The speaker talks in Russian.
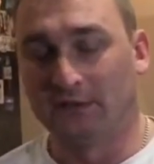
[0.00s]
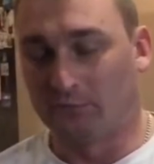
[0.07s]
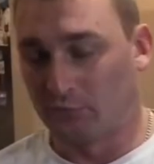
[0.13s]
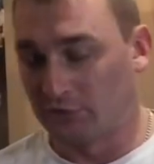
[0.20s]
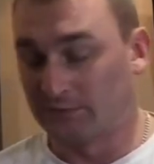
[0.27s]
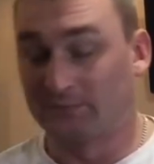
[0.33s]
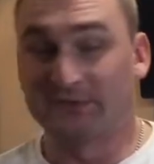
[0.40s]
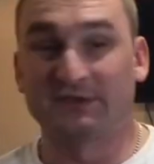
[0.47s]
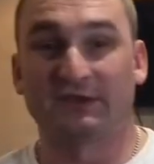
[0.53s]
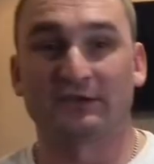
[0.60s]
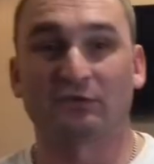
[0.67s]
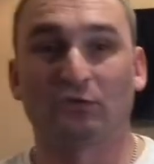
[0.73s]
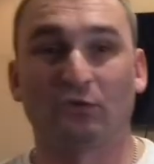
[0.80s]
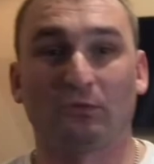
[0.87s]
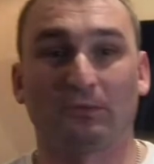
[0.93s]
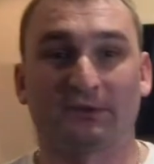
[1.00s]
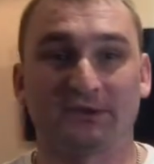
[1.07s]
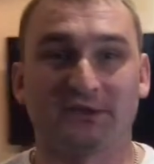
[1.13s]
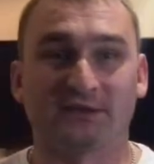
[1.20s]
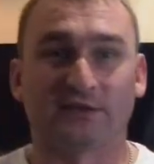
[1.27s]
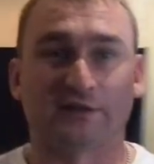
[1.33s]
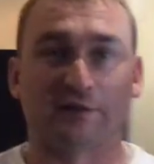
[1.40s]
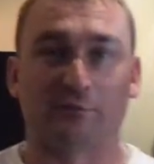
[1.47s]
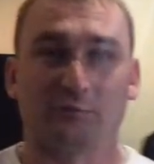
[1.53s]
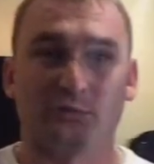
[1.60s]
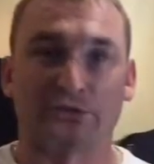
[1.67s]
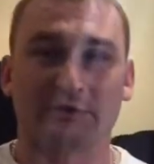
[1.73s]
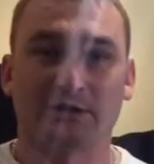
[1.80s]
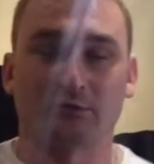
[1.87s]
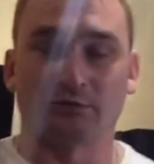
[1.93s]
Может быть, есть опытные
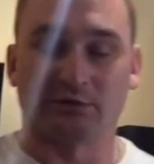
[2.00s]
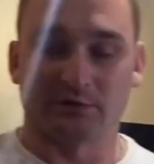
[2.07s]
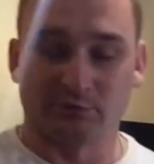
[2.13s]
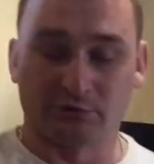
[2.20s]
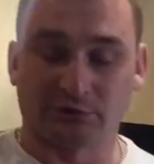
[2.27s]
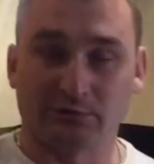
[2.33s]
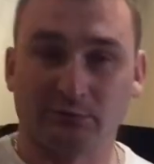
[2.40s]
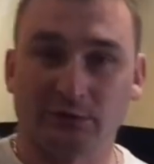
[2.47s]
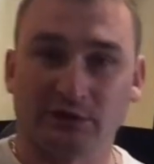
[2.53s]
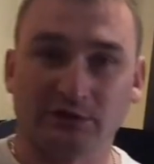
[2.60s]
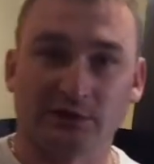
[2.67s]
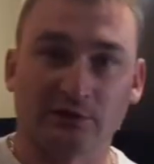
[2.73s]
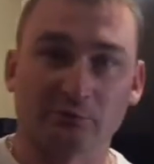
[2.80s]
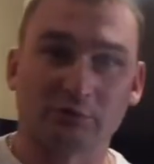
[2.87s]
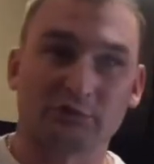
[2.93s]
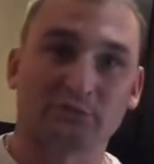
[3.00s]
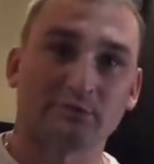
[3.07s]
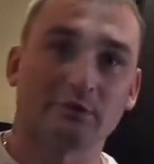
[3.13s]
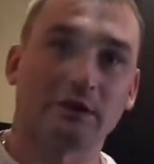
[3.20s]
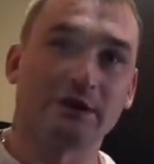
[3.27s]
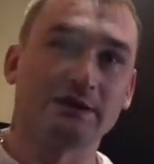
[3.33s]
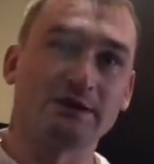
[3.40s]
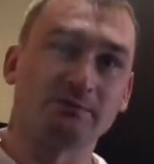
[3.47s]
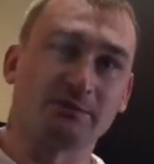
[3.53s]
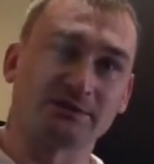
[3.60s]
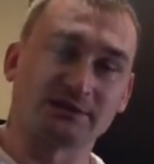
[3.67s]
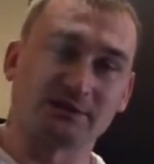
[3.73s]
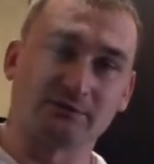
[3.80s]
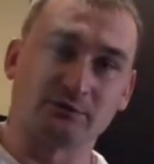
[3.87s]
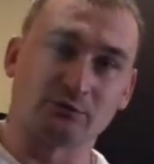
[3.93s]
дальнобойщики, которые смотрят мой канал. Может, они
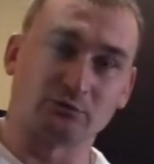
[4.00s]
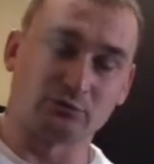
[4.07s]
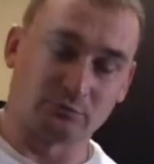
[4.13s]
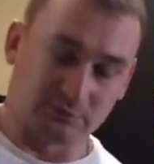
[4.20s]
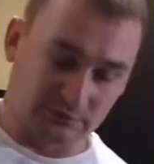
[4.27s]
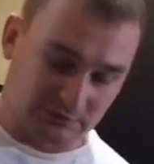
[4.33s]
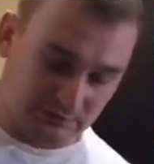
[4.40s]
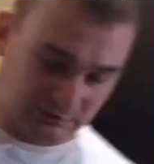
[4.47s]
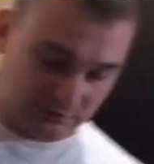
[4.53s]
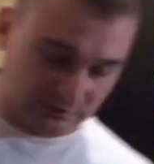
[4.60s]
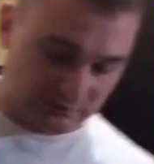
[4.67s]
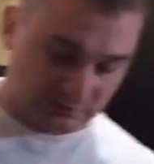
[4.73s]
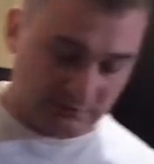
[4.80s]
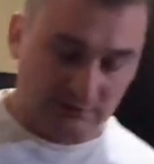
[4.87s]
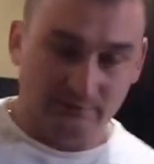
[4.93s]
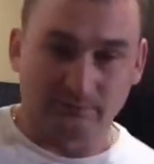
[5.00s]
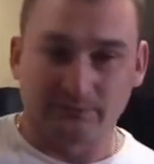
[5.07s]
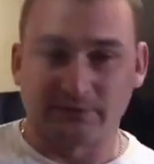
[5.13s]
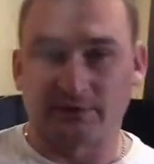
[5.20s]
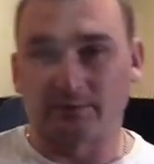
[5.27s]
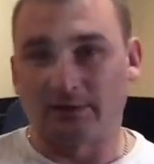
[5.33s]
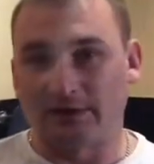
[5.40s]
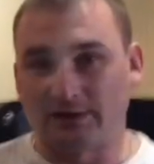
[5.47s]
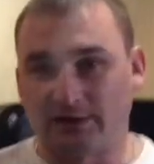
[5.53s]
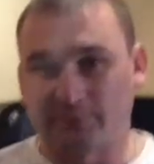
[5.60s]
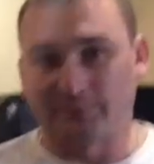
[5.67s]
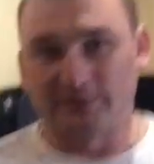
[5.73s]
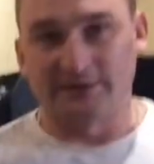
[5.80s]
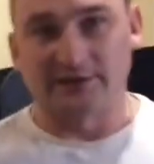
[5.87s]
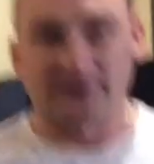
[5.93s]
посоветуют мне. Нормальная
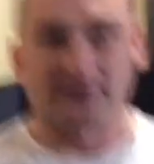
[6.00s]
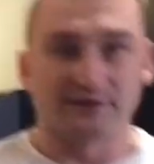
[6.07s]
плитка,